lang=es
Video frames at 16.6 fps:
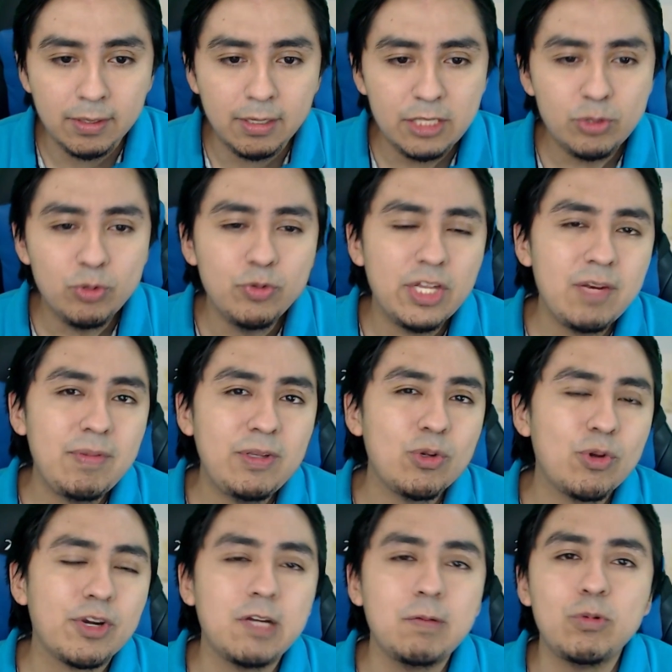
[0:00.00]
Es un
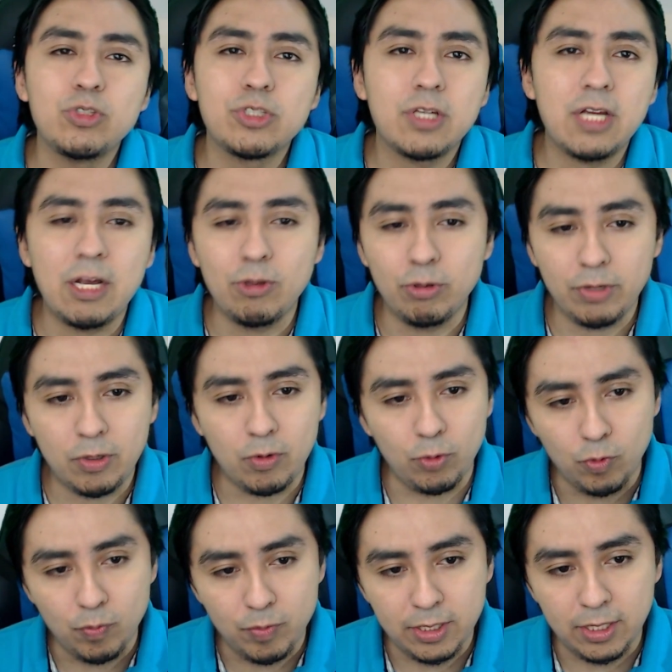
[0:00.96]
término rebuscado de
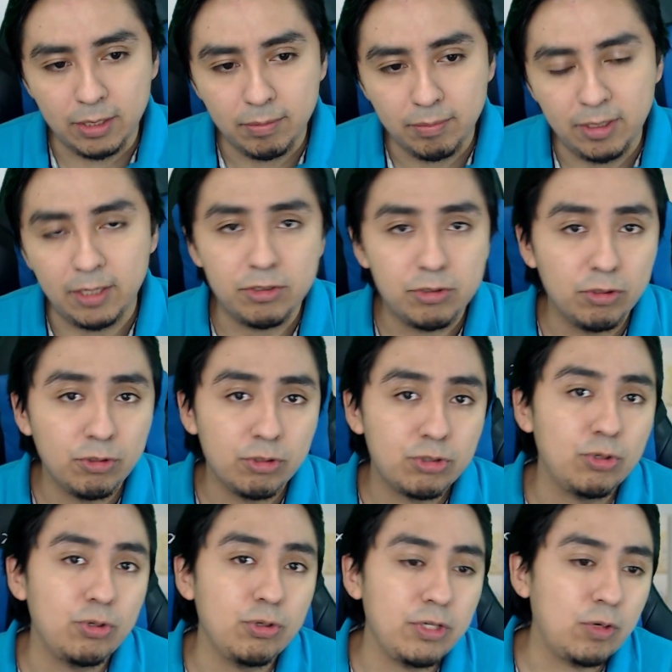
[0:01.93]
economía. Miren, yo no
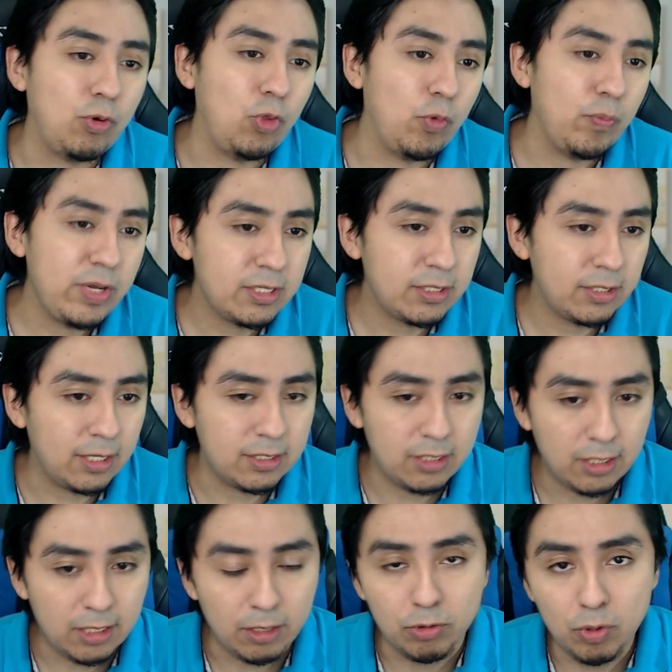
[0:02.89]
soy economista,
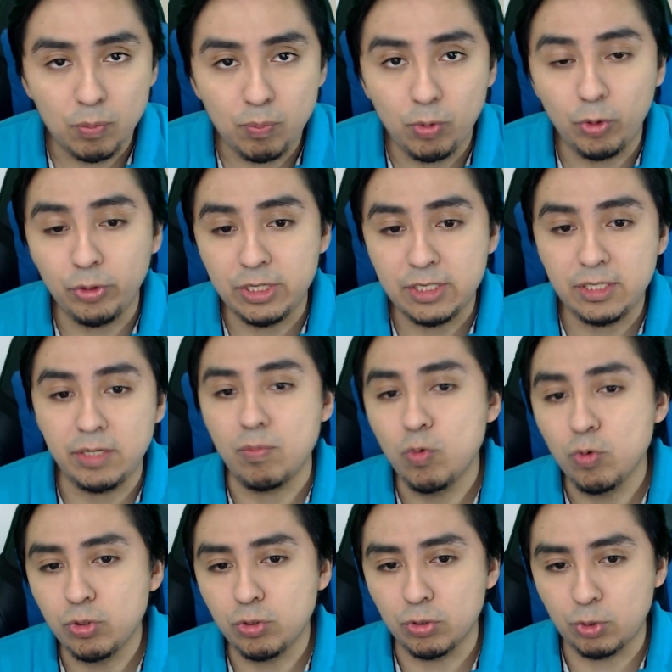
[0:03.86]
así que no puedo decir
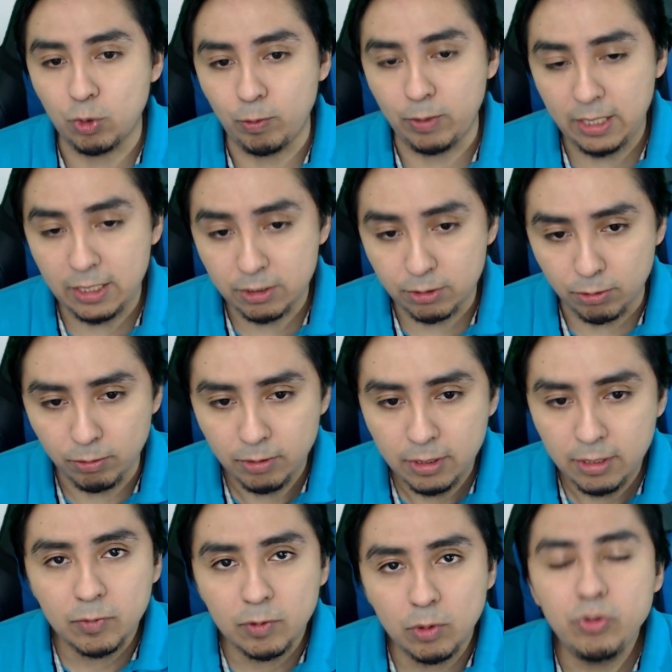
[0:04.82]
mucho sobre eso.
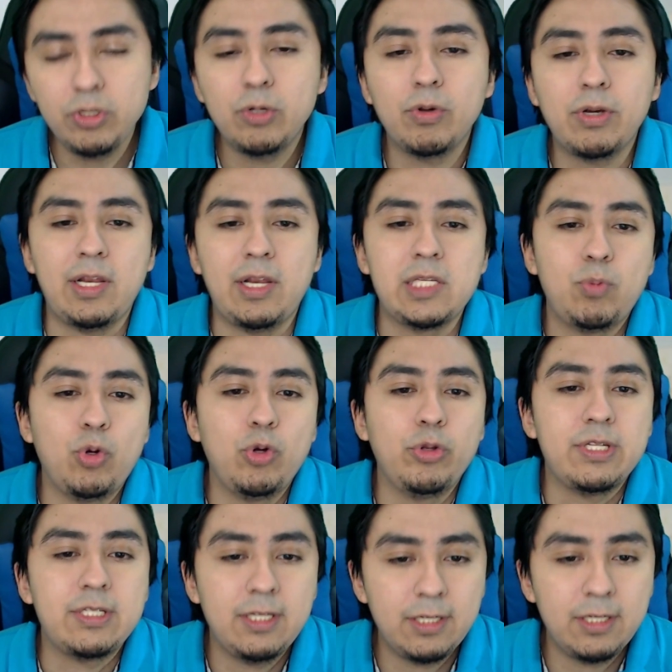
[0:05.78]
Lo único que les puedo
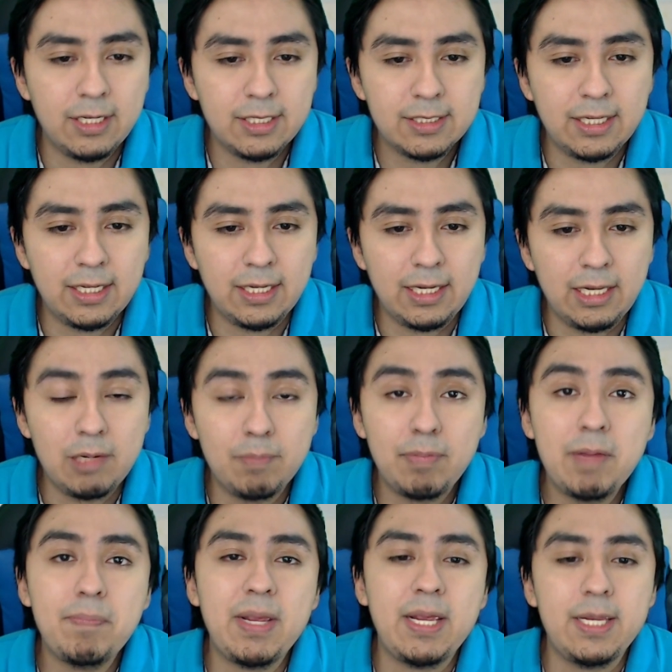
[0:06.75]
decir es que el
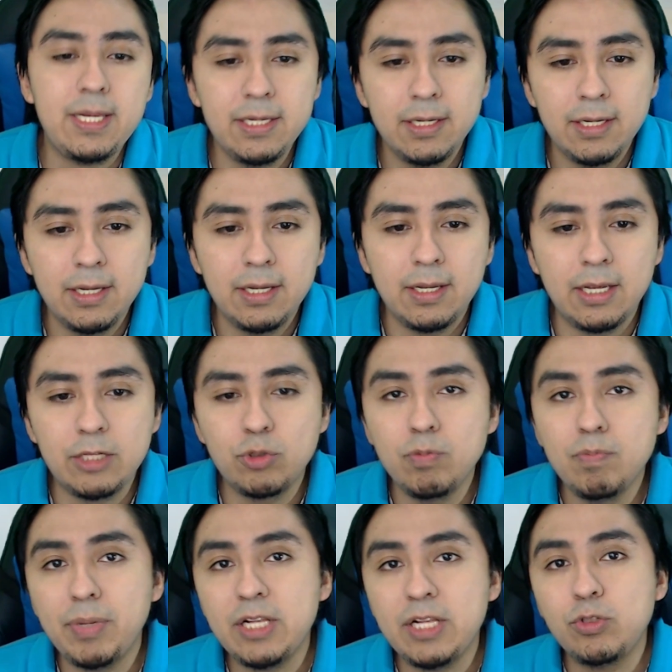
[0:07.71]
PPI es
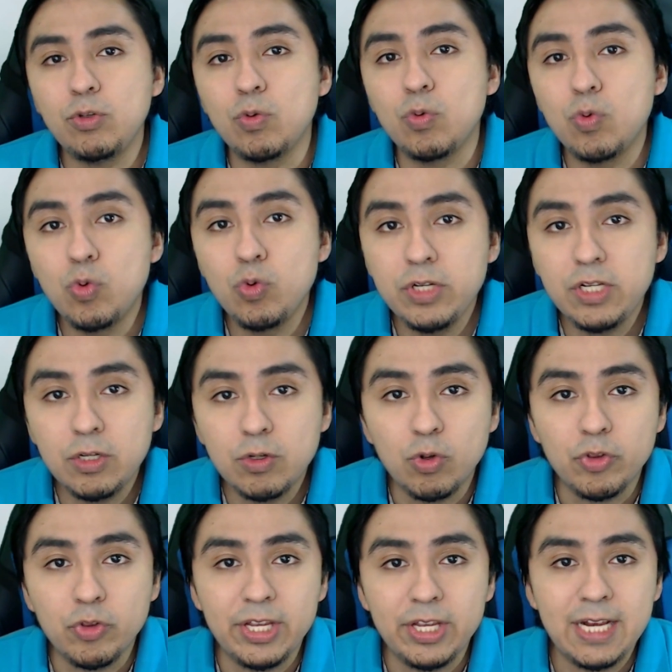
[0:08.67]
un precio
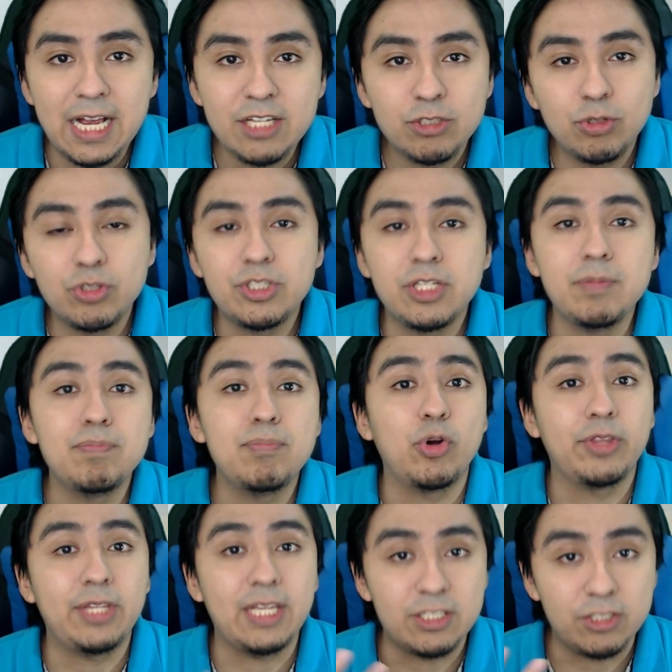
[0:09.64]
único de gastos de
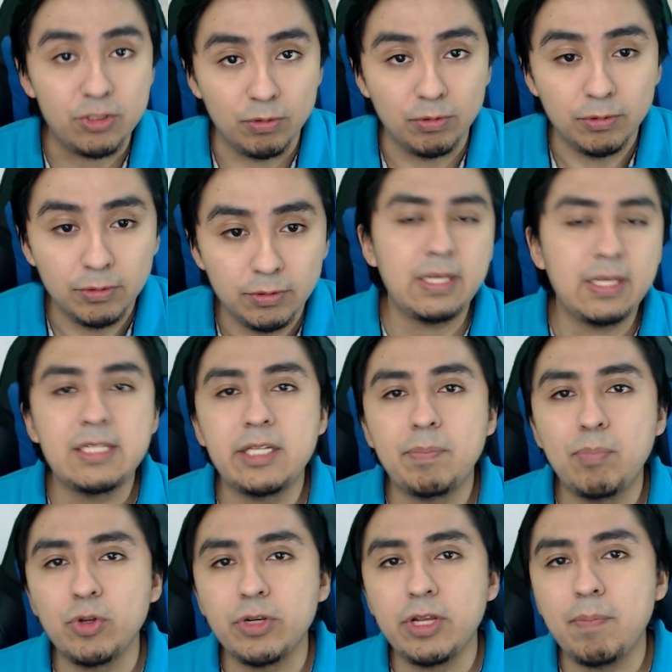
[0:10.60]
importación y se
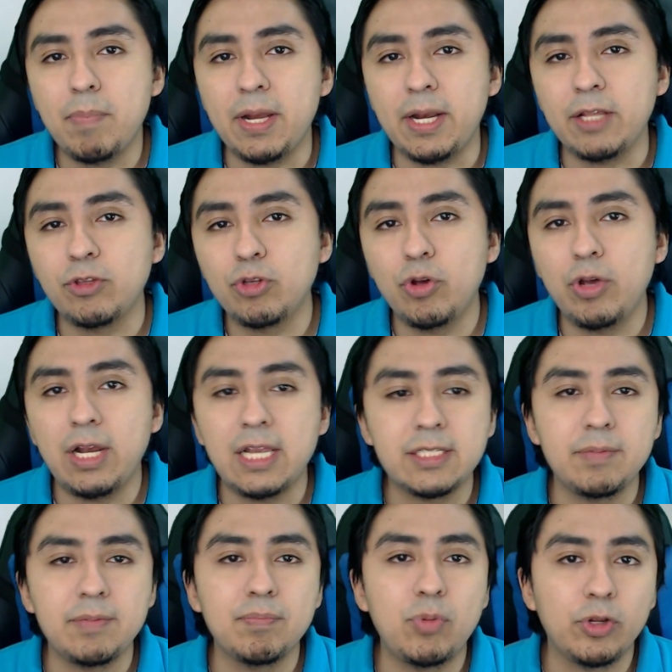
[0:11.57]
pone para todas las
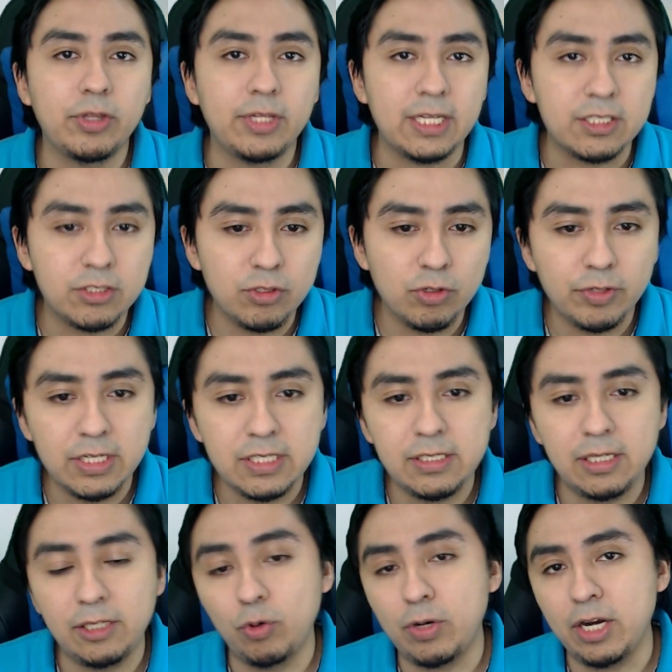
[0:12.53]
importaciones de
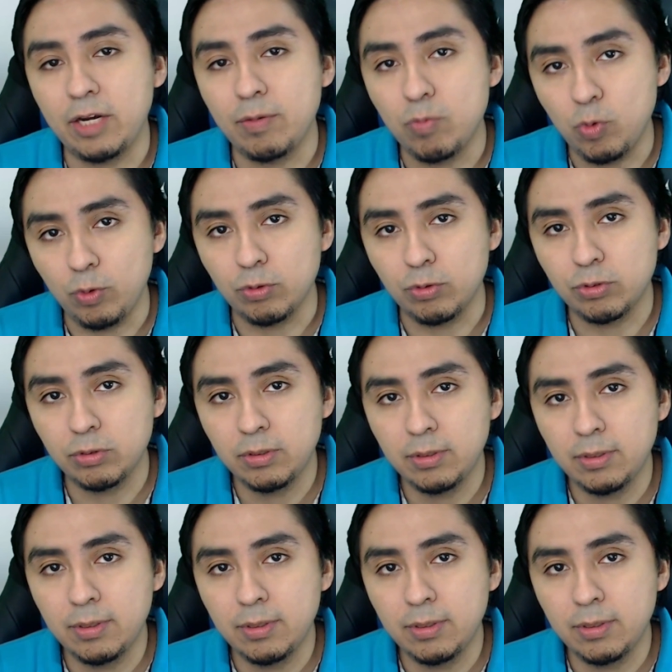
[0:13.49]
hidrocarburos.